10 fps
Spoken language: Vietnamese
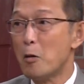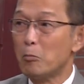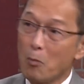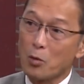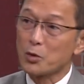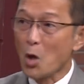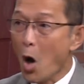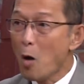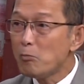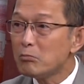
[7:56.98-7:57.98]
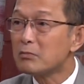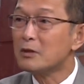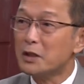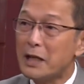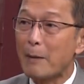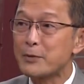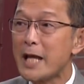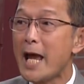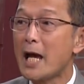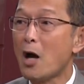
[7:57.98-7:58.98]
một nhóm người đạp
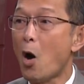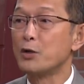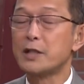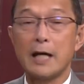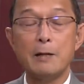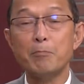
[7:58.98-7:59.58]
xe họ chạy